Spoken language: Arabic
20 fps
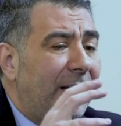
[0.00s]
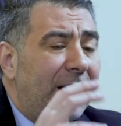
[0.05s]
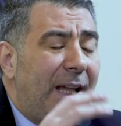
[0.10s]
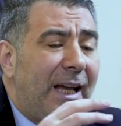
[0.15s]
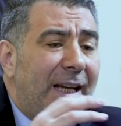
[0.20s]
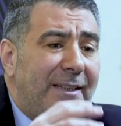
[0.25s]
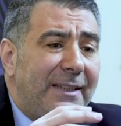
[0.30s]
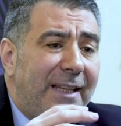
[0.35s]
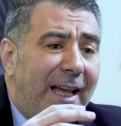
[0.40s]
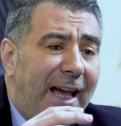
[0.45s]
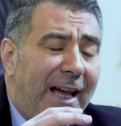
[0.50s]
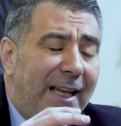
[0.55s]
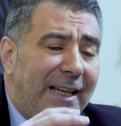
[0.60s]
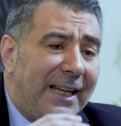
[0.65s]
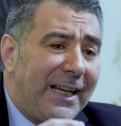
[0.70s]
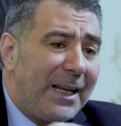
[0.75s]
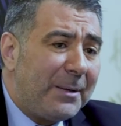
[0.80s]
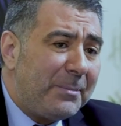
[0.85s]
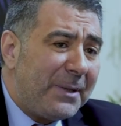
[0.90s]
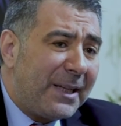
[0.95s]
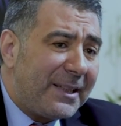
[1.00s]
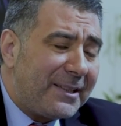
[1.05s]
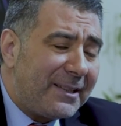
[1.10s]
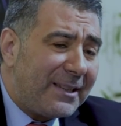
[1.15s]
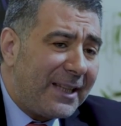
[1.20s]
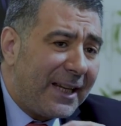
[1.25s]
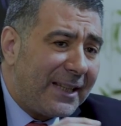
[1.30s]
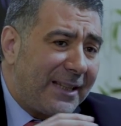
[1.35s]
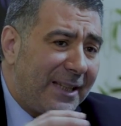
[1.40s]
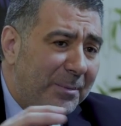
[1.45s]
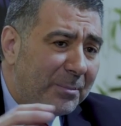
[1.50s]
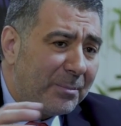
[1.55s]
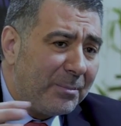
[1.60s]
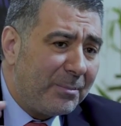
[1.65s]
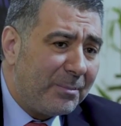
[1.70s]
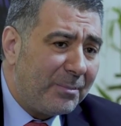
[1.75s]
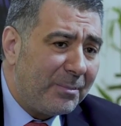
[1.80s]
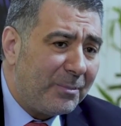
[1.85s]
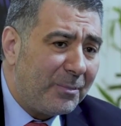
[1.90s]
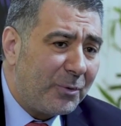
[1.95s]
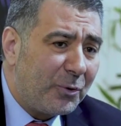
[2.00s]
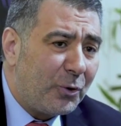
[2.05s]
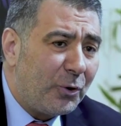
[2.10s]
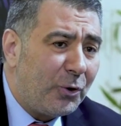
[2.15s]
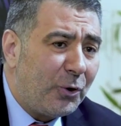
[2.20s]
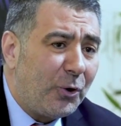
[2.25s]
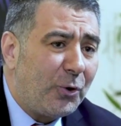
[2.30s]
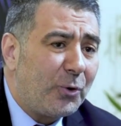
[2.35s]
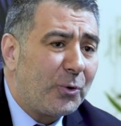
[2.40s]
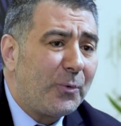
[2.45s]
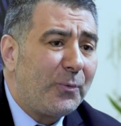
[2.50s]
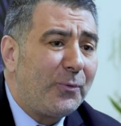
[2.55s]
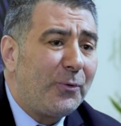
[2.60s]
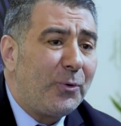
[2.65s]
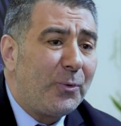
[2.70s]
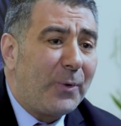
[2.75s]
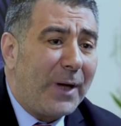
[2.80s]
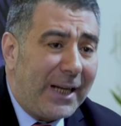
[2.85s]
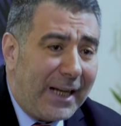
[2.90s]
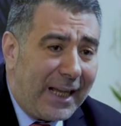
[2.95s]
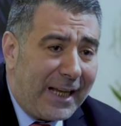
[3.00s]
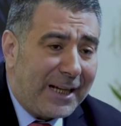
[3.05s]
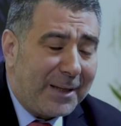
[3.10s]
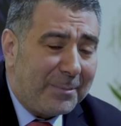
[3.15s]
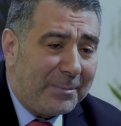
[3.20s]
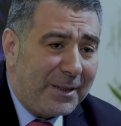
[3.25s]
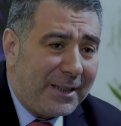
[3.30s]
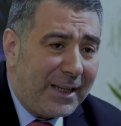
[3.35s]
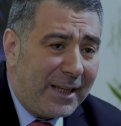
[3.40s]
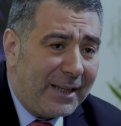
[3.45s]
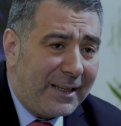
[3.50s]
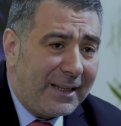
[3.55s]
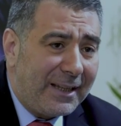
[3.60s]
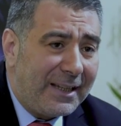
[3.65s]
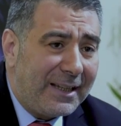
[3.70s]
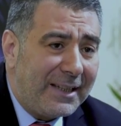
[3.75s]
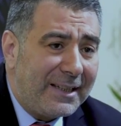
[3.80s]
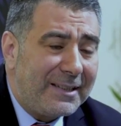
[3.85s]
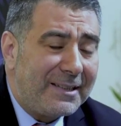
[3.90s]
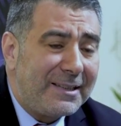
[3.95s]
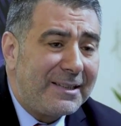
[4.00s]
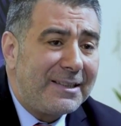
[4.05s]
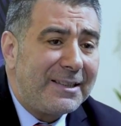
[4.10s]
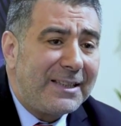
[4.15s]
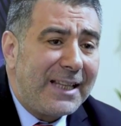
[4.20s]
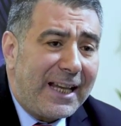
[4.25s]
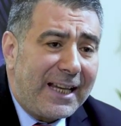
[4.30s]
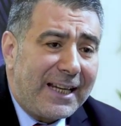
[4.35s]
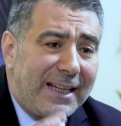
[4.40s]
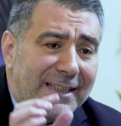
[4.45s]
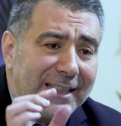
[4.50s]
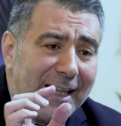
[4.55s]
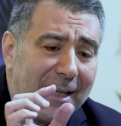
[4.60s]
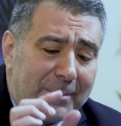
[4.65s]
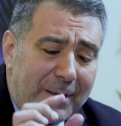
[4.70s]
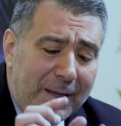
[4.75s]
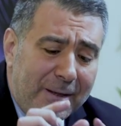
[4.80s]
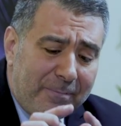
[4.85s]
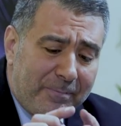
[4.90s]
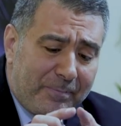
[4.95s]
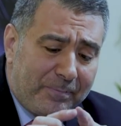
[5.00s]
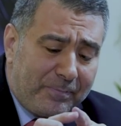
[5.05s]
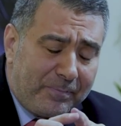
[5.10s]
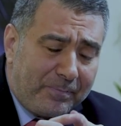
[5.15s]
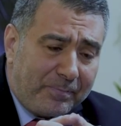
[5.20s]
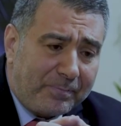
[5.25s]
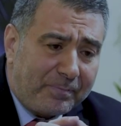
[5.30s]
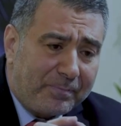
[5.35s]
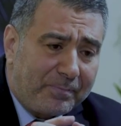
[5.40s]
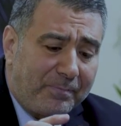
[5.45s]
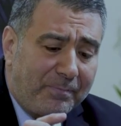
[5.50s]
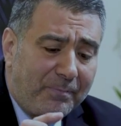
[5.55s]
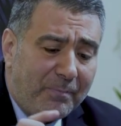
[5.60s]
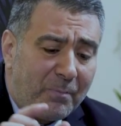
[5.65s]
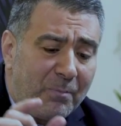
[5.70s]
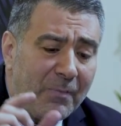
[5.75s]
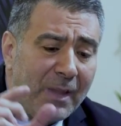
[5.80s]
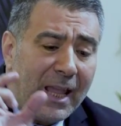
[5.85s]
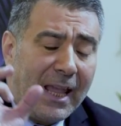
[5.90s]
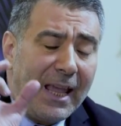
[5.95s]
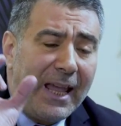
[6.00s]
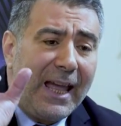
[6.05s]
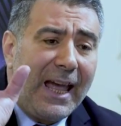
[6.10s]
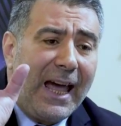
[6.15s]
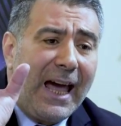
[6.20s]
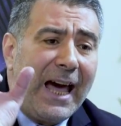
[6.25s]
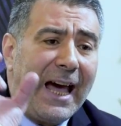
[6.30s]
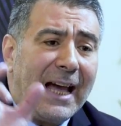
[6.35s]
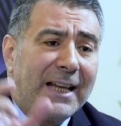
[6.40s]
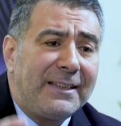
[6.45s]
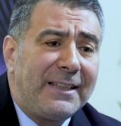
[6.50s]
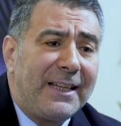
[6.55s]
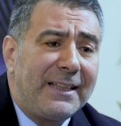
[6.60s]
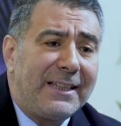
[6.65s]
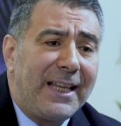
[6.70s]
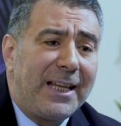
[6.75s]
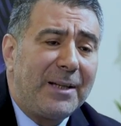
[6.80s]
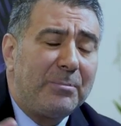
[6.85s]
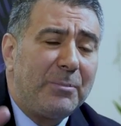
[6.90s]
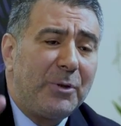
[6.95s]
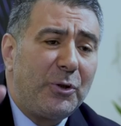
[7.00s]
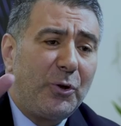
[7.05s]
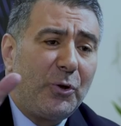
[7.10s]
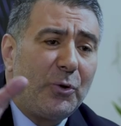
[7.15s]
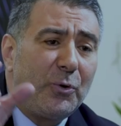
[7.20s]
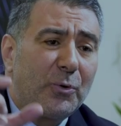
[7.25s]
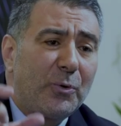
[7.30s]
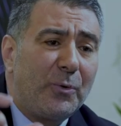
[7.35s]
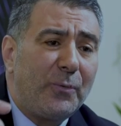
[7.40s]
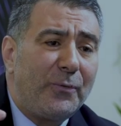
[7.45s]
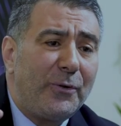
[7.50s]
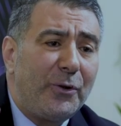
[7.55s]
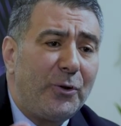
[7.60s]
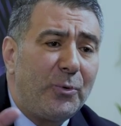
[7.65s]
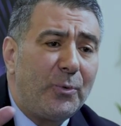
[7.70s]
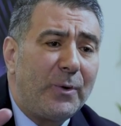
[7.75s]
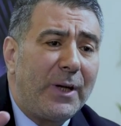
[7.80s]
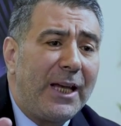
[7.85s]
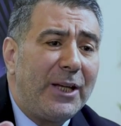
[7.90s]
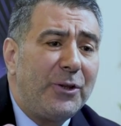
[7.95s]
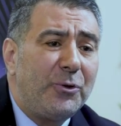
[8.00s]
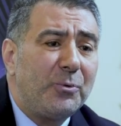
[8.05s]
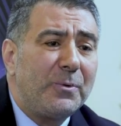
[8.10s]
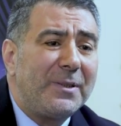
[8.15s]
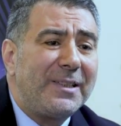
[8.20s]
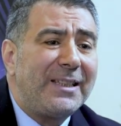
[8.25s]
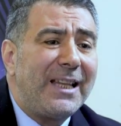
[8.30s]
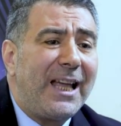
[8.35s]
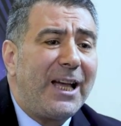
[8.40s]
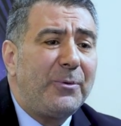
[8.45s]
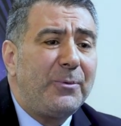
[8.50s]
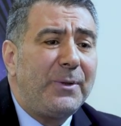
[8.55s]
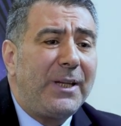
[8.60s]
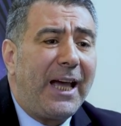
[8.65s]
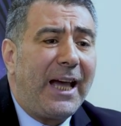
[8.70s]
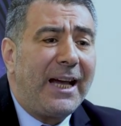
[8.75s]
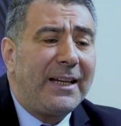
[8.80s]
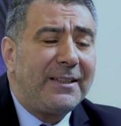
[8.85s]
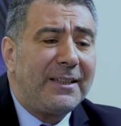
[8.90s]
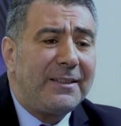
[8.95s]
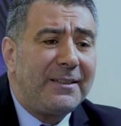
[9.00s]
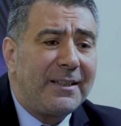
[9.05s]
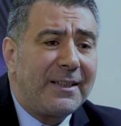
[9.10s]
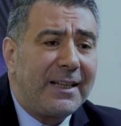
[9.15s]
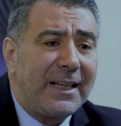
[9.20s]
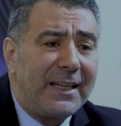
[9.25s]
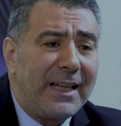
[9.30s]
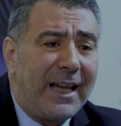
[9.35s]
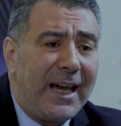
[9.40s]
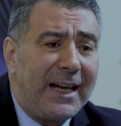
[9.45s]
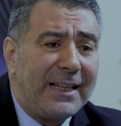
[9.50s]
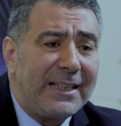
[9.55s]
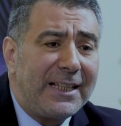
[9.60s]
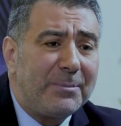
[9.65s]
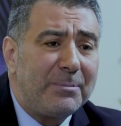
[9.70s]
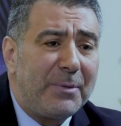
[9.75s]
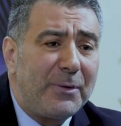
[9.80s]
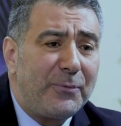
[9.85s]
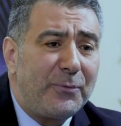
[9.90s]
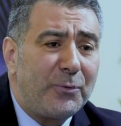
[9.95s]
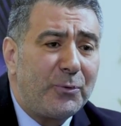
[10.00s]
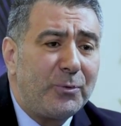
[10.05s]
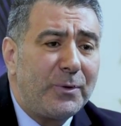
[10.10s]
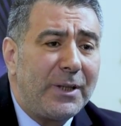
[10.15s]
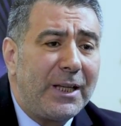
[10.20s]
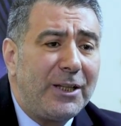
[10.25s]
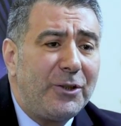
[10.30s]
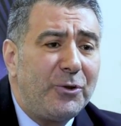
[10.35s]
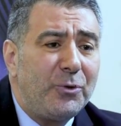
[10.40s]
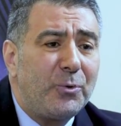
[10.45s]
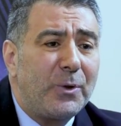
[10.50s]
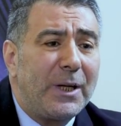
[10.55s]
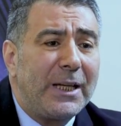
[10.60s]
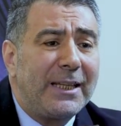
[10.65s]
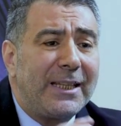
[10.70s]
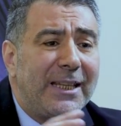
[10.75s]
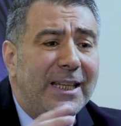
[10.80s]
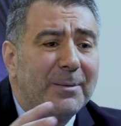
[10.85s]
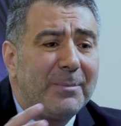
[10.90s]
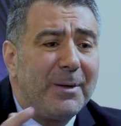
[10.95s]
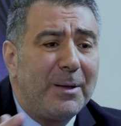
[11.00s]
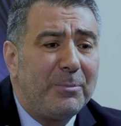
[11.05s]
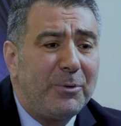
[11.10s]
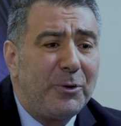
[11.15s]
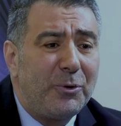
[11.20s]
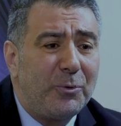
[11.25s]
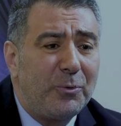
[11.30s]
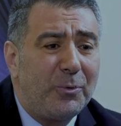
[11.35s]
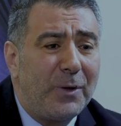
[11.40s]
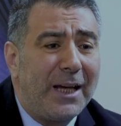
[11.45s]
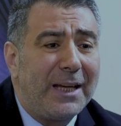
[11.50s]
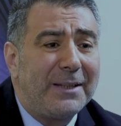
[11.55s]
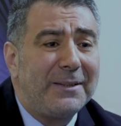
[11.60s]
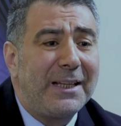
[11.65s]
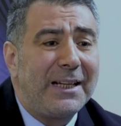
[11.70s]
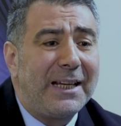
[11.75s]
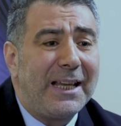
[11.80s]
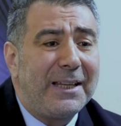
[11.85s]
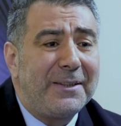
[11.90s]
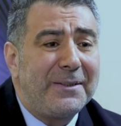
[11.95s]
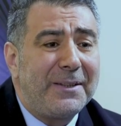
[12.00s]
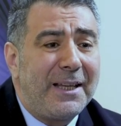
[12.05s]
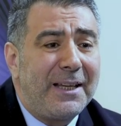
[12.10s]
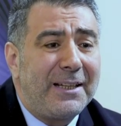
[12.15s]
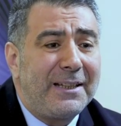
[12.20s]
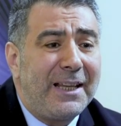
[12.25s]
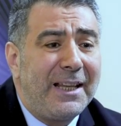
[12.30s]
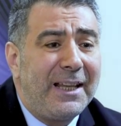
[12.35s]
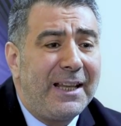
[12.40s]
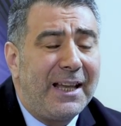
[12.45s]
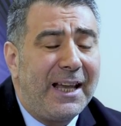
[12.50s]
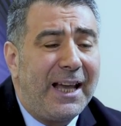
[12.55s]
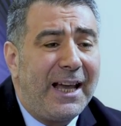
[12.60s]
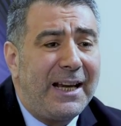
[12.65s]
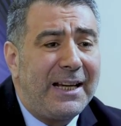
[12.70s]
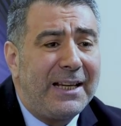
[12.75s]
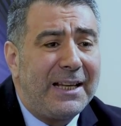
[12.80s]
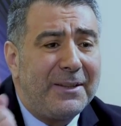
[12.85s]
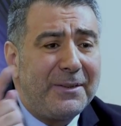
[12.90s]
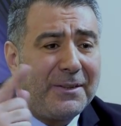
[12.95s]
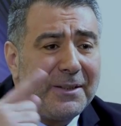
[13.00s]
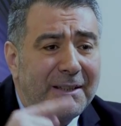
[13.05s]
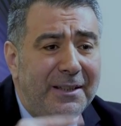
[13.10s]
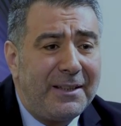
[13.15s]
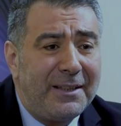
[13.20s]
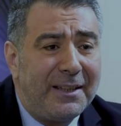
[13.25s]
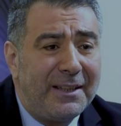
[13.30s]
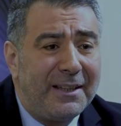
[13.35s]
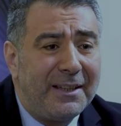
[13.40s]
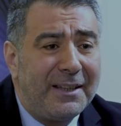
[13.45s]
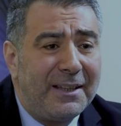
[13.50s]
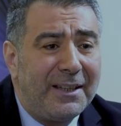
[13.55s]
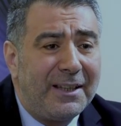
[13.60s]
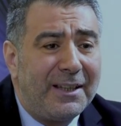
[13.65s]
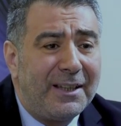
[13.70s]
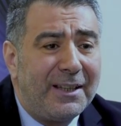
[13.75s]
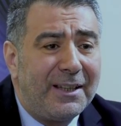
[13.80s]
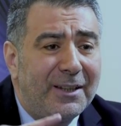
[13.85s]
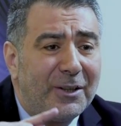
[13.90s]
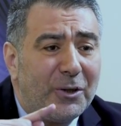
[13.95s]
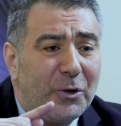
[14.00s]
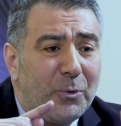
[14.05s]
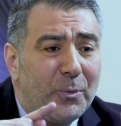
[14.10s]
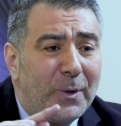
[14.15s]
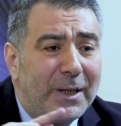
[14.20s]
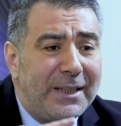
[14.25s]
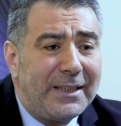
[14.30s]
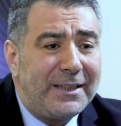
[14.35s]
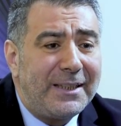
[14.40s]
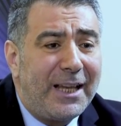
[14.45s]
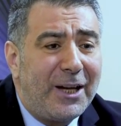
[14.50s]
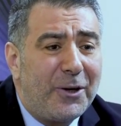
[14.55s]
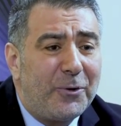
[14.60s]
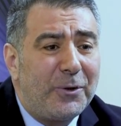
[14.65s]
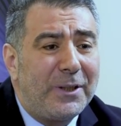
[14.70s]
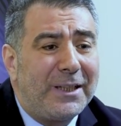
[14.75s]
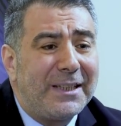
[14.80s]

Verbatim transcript: الله تعالى لم يستخدم كل حروف اللغة العربية استخدم عددا من حروف اللغة يساوي عدد الركعات المفروضة ليركب منه هذا الأذان الذي هو نداء